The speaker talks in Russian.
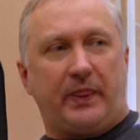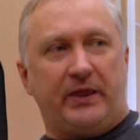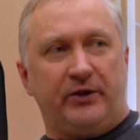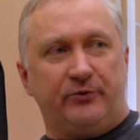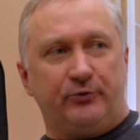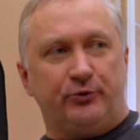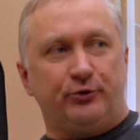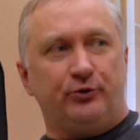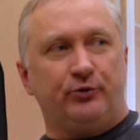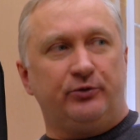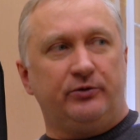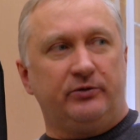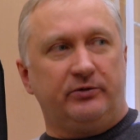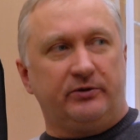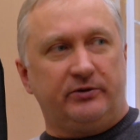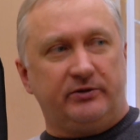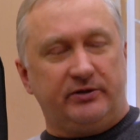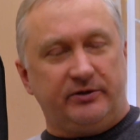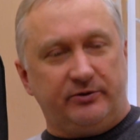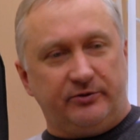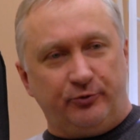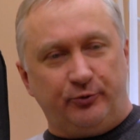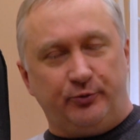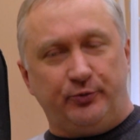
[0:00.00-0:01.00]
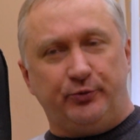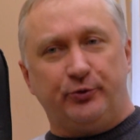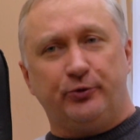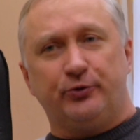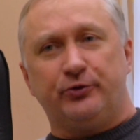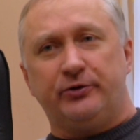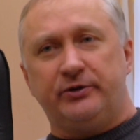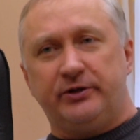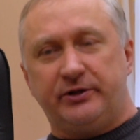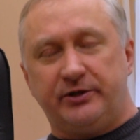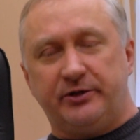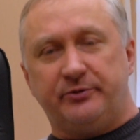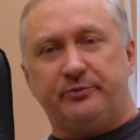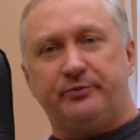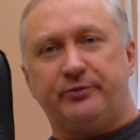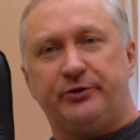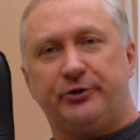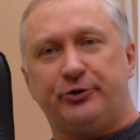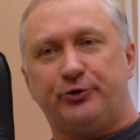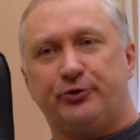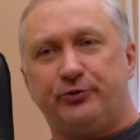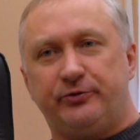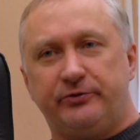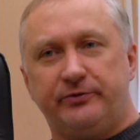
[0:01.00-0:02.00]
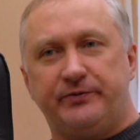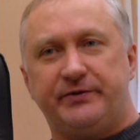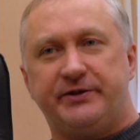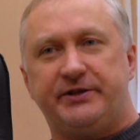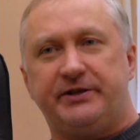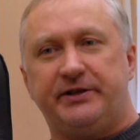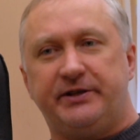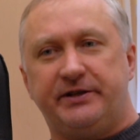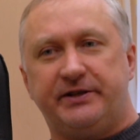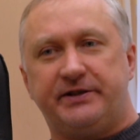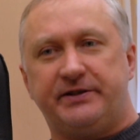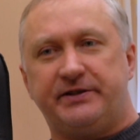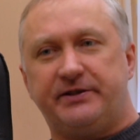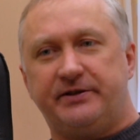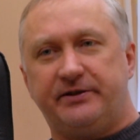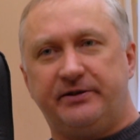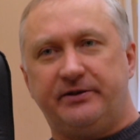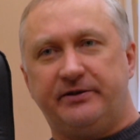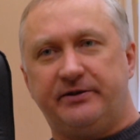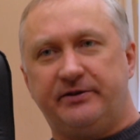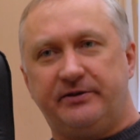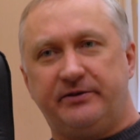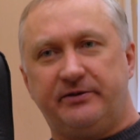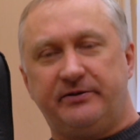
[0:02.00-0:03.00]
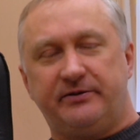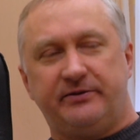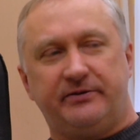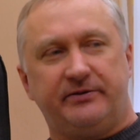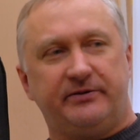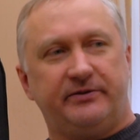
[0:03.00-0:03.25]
И вот он упорно там прошел все эти